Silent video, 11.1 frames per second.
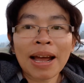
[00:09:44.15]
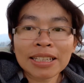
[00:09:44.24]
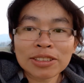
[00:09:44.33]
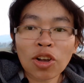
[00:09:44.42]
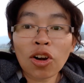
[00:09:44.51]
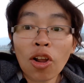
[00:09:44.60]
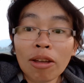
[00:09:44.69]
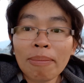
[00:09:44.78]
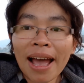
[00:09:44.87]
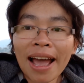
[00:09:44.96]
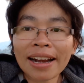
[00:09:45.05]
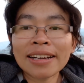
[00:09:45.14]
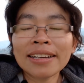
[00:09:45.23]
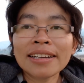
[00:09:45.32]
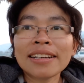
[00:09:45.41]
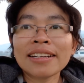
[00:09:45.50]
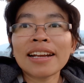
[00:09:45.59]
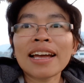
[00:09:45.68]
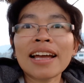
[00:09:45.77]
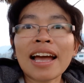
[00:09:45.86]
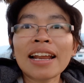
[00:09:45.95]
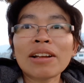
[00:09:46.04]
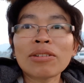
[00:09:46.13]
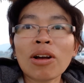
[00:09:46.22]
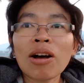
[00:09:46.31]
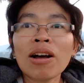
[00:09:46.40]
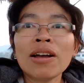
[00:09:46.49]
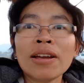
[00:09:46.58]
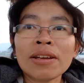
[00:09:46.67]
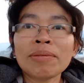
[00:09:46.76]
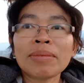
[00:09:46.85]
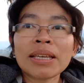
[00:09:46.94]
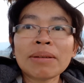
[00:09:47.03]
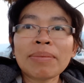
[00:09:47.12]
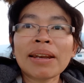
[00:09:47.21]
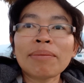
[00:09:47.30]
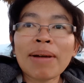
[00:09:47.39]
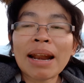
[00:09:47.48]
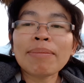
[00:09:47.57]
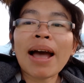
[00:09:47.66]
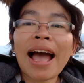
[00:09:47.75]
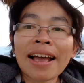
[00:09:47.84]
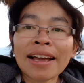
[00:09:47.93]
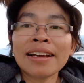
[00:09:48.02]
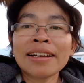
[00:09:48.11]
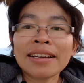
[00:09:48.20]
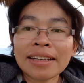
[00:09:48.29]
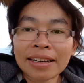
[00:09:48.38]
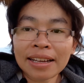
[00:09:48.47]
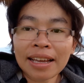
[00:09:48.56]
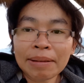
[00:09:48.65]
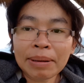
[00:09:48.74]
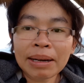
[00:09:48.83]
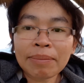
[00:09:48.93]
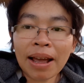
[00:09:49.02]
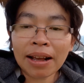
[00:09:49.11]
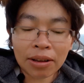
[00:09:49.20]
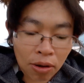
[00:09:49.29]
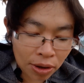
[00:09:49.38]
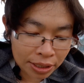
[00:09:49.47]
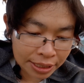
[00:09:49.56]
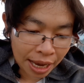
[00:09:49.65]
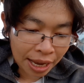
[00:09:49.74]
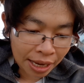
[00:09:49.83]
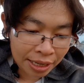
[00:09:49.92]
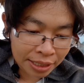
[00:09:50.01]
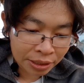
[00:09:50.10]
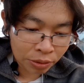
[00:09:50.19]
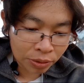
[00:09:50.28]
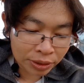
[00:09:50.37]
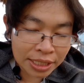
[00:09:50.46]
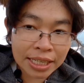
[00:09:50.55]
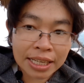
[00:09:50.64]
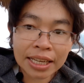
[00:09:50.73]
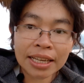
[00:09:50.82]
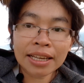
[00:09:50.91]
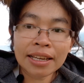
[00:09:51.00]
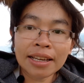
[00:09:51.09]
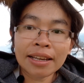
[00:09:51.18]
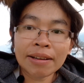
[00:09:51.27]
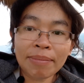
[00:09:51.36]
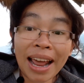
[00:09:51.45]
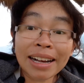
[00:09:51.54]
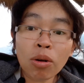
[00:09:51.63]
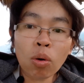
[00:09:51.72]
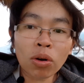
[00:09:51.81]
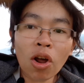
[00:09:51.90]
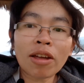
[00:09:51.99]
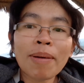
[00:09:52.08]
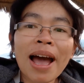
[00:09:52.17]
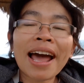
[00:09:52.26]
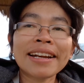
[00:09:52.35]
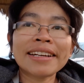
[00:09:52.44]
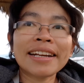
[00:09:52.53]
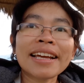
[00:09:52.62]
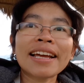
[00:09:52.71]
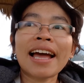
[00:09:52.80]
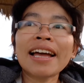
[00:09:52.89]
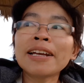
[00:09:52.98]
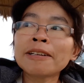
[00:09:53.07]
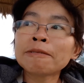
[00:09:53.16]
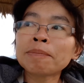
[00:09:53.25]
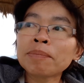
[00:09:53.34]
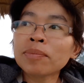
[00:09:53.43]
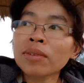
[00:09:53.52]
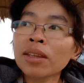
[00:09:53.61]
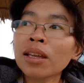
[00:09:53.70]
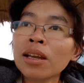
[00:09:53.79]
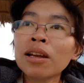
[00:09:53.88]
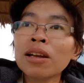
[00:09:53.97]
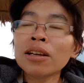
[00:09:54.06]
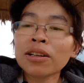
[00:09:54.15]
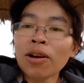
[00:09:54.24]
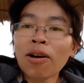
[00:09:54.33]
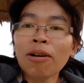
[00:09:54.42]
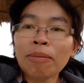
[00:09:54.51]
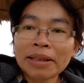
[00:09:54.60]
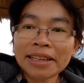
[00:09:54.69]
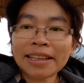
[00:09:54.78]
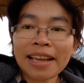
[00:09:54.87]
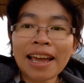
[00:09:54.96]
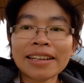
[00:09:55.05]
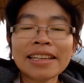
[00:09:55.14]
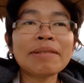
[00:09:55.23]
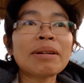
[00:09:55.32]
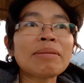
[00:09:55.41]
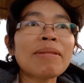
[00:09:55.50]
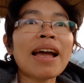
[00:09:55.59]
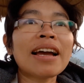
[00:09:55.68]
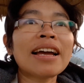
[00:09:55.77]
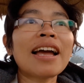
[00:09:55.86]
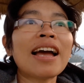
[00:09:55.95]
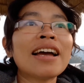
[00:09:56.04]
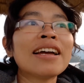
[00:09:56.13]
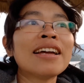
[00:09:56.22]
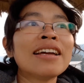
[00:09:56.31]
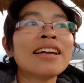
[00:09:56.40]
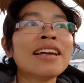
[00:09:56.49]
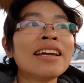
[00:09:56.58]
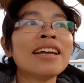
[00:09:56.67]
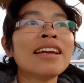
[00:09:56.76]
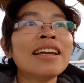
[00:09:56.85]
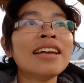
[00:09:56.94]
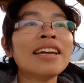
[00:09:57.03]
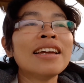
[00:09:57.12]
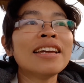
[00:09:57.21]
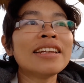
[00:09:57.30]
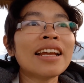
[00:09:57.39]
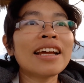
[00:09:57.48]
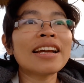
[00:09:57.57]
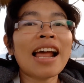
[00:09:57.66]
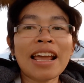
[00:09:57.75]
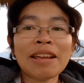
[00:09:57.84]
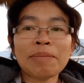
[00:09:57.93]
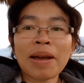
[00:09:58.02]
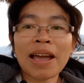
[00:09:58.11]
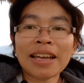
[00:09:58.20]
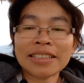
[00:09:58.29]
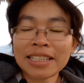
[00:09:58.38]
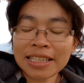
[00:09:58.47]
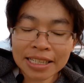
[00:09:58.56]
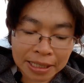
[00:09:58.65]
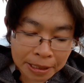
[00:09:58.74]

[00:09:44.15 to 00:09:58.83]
1,200 บาทนะคะ แล้วก็มีเป็นบ้านพักนะคะ บ้านพักก็จะอยู่ที่1,600 บาทนะคะก็บรรยากาศดีมากๆค่ะ ถ้าใครมาที่